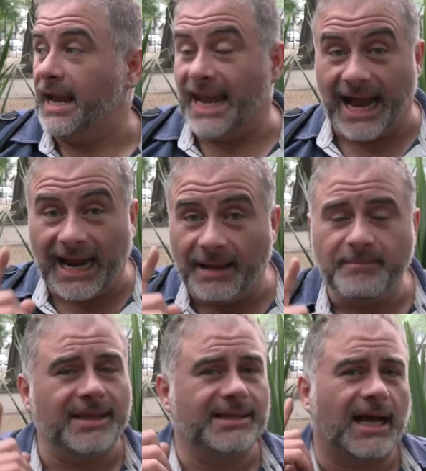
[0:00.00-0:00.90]
La gran
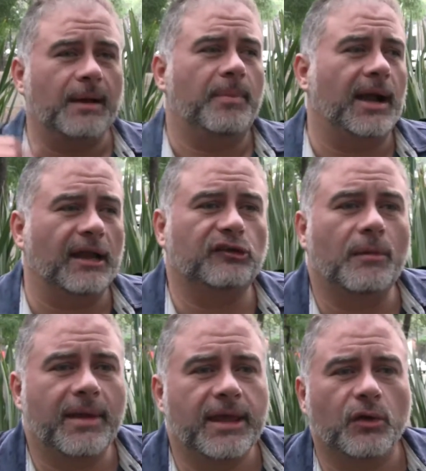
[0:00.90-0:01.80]
ventaja para la Ciudad
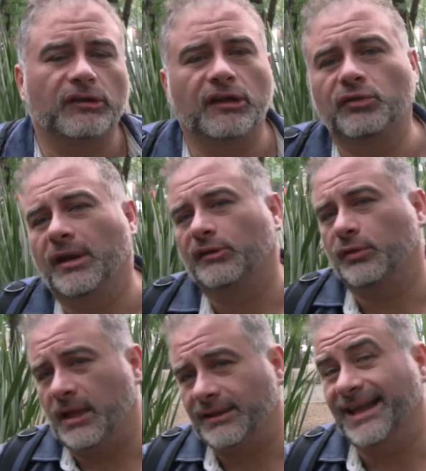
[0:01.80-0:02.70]
de México es que es una
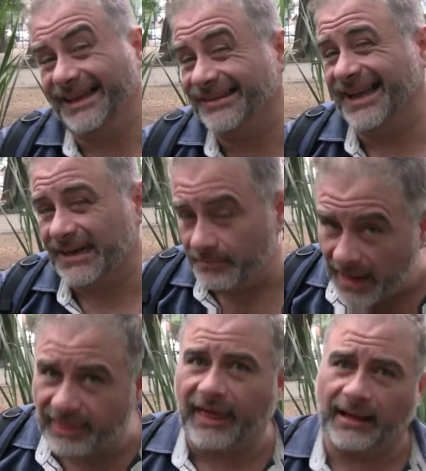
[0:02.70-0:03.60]
ciudad
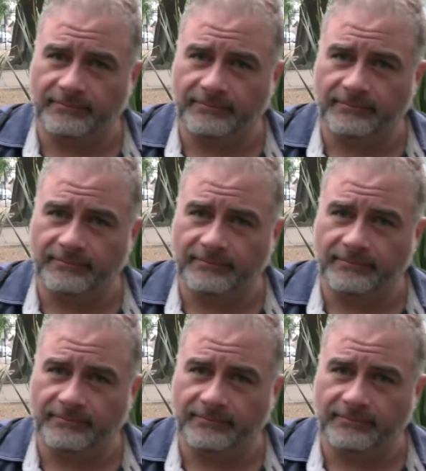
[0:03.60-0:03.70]
desarmada.